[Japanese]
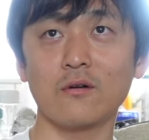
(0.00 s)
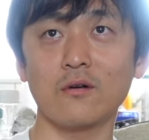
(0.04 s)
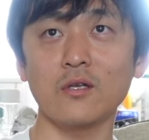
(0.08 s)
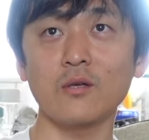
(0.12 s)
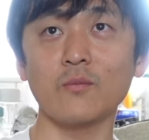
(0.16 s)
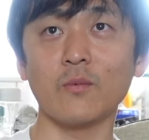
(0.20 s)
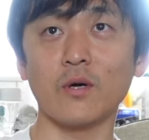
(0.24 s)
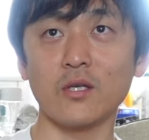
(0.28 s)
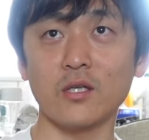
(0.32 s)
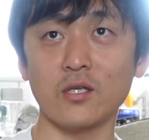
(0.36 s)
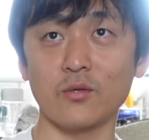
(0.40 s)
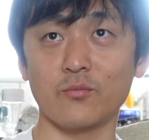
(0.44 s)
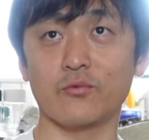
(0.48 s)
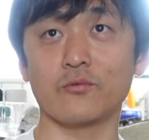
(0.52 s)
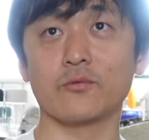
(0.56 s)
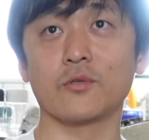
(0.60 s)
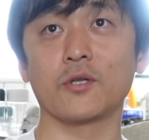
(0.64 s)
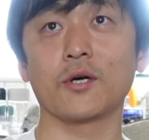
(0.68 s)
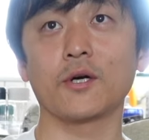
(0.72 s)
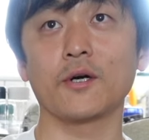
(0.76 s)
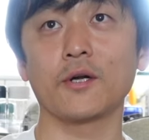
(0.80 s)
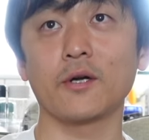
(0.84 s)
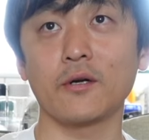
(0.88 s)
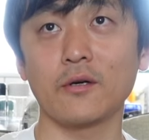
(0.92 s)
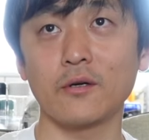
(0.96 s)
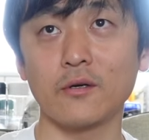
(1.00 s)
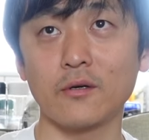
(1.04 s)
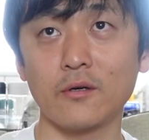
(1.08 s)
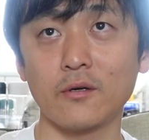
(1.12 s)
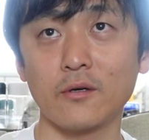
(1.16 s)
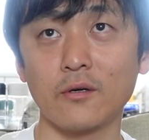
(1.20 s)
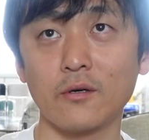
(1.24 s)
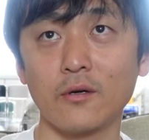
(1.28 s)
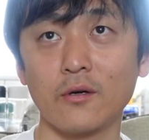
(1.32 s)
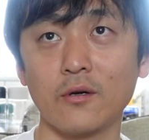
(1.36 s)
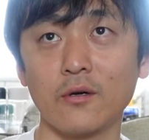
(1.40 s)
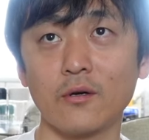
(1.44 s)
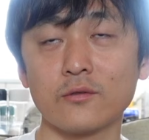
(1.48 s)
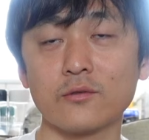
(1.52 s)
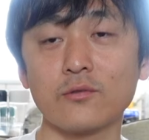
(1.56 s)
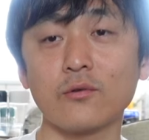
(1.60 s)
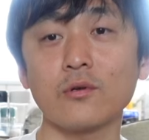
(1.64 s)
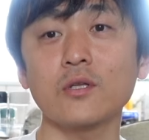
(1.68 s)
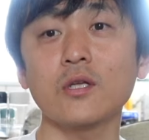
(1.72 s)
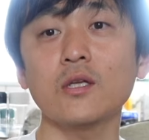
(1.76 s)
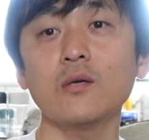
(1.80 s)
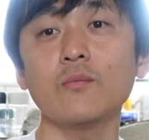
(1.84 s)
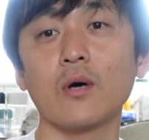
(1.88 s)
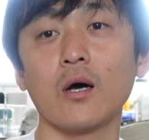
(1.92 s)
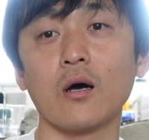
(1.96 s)
今イーブンだからそ
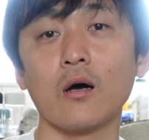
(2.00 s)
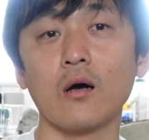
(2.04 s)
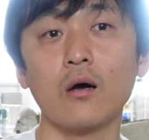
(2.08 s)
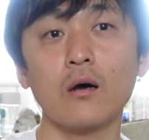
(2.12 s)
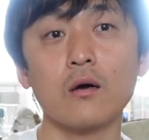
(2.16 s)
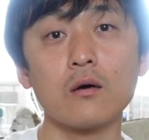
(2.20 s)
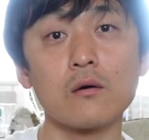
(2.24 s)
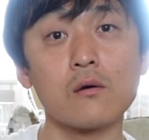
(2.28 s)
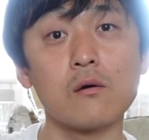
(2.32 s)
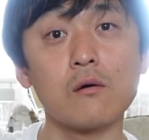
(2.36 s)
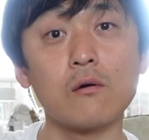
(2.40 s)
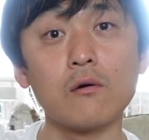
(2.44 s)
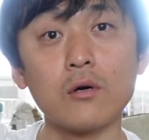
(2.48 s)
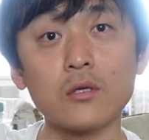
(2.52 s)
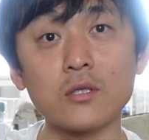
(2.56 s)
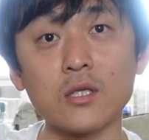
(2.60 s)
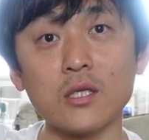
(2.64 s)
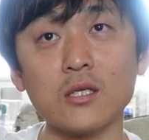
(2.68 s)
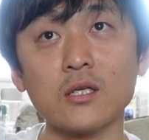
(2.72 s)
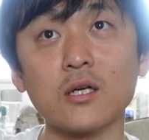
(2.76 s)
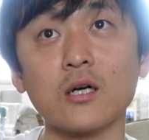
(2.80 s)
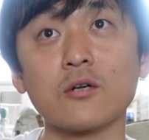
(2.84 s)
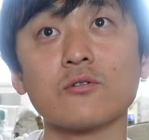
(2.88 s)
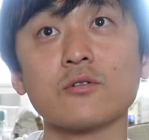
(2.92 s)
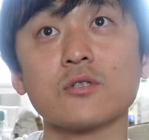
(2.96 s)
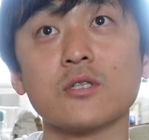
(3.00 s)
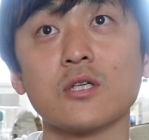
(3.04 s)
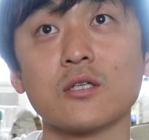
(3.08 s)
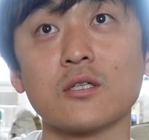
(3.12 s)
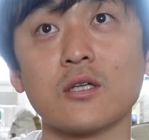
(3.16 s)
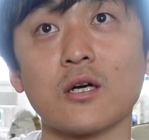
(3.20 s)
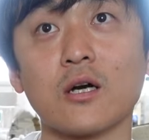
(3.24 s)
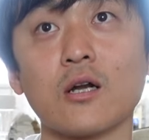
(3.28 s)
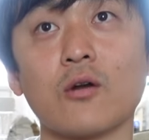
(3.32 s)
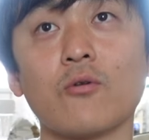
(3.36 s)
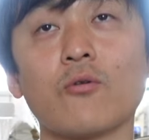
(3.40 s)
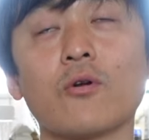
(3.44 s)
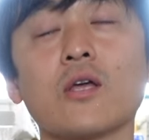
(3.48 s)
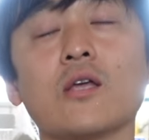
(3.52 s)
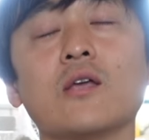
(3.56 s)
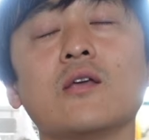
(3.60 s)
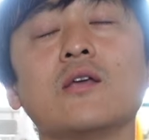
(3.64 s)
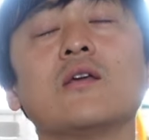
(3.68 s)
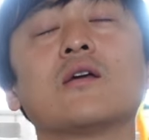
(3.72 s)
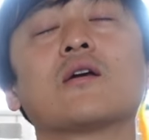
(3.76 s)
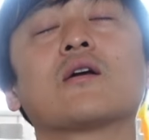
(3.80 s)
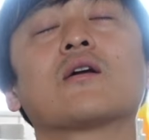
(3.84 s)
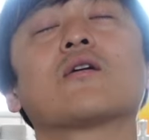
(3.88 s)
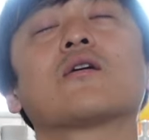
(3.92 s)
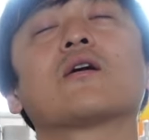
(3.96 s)
れで今こうやって威嚇してきたから俺
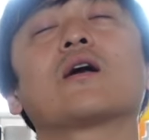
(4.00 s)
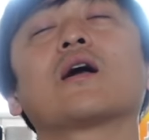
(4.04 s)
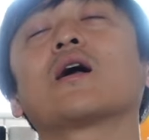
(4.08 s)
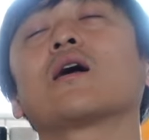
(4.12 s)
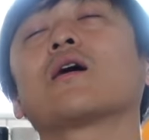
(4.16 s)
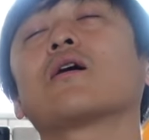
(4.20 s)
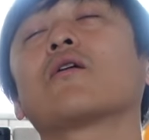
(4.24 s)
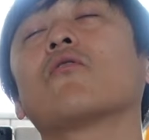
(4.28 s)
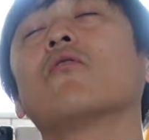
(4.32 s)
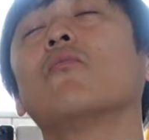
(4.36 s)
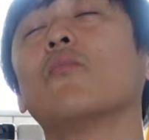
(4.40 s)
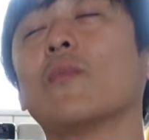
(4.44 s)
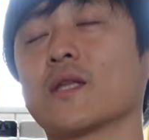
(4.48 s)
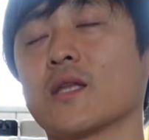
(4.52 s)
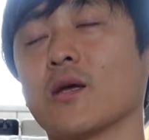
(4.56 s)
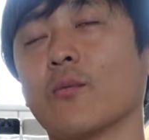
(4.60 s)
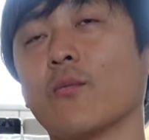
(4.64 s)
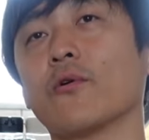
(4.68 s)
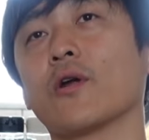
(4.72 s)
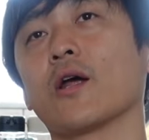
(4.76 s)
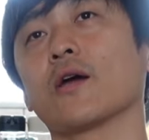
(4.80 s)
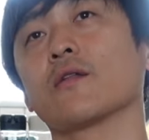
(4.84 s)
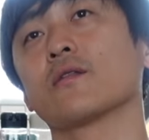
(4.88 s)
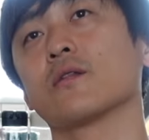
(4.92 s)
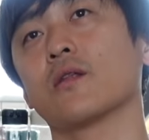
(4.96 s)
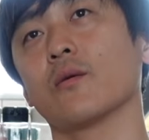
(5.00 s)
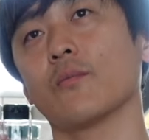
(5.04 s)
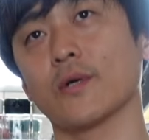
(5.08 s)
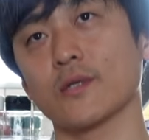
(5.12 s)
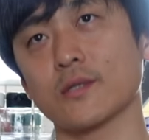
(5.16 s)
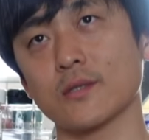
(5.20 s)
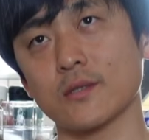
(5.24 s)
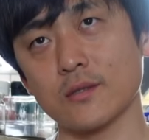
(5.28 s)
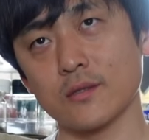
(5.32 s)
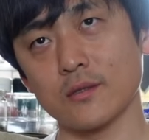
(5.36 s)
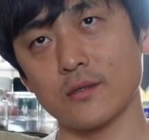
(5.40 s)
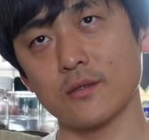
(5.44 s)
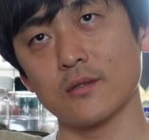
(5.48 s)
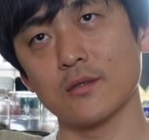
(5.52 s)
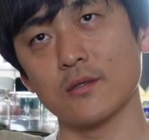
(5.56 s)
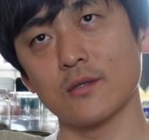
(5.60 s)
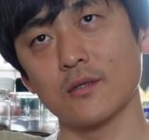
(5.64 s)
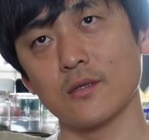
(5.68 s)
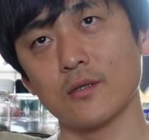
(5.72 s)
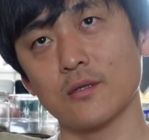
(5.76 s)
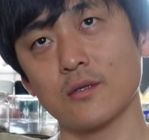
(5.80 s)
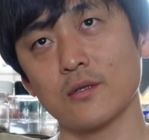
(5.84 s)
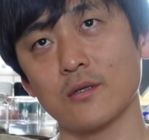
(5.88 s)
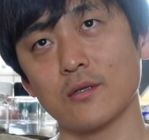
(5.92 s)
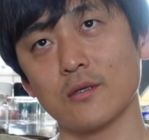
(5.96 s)
1個またもらってます
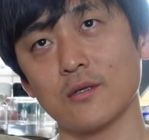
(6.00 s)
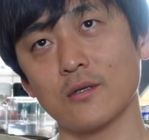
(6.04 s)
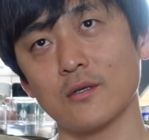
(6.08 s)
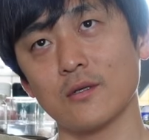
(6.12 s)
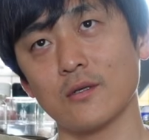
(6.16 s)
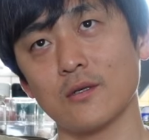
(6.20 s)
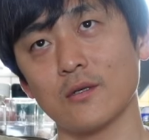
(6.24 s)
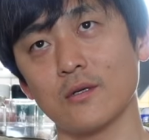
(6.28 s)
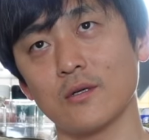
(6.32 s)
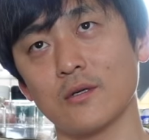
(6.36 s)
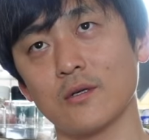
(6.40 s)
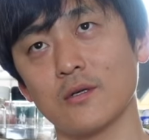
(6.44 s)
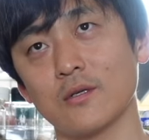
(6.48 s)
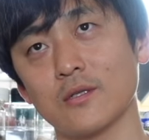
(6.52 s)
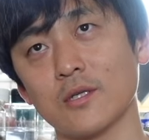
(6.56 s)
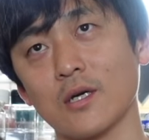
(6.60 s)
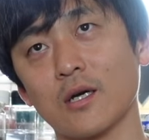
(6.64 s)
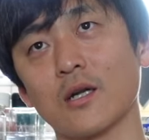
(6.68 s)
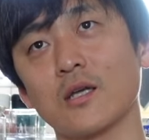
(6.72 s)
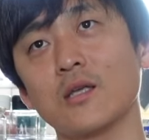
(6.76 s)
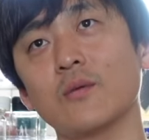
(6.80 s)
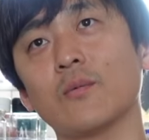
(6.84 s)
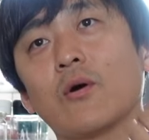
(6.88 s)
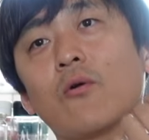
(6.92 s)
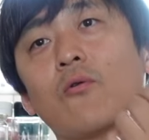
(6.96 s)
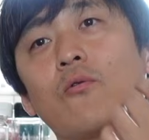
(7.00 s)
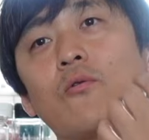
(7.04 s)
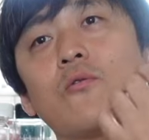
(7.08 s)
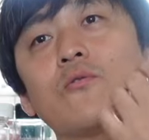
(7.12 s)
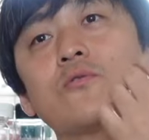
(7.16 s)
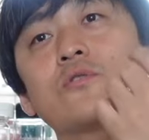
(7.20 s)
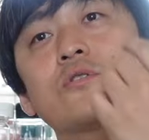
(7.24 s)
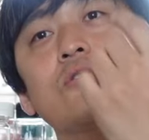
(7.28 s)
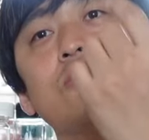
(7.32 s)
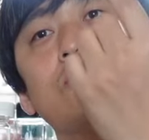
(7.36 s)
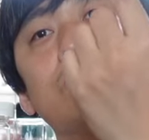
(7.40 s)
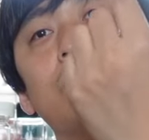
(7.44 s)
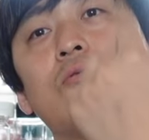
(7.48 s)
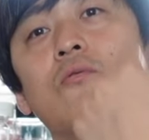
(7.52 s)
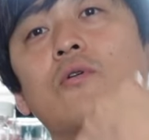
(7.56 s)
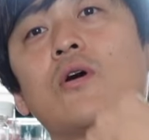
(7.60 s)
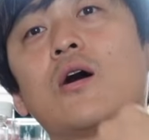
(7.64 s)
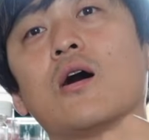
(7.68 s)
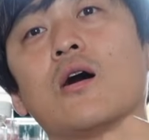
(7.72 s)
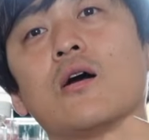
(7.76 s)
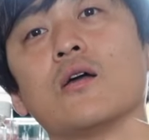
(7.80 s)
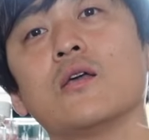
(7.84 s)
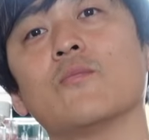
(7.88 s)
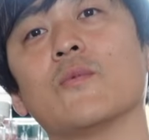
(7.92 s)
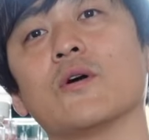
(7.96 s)
だから今オチの方
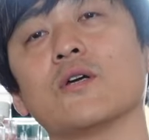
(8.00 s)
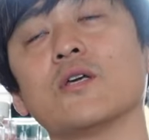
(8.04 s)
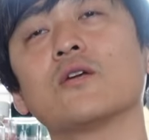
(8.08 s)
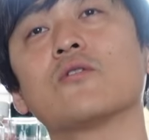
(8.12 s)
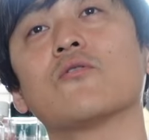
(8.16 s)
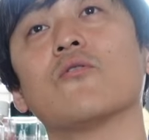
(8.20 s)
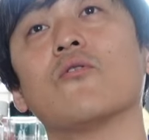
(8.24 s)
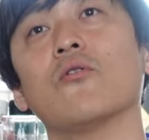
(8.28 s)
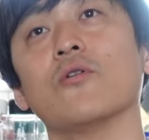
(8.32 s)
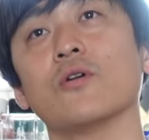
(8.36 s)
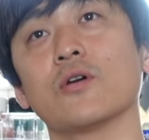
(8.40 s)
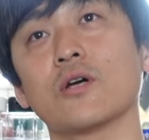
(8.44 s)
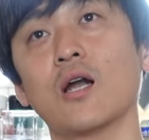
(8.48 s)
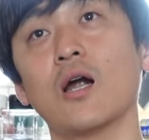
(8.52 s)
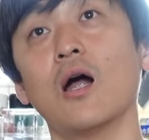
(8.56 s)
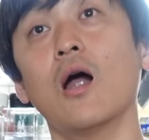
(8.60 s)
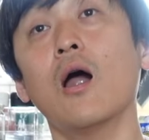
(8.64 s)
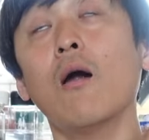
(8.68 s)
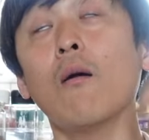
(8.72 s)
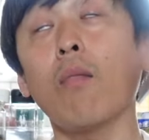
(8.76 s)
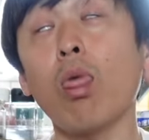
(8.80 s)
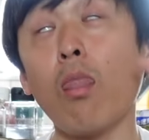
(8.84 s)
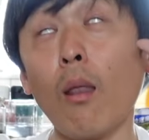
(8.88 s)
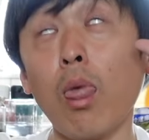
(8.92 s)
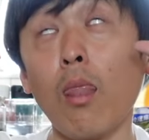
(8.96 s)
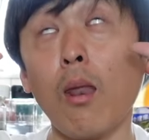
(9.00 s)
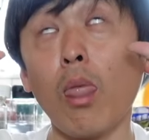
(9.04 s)
が今2個多いから、うん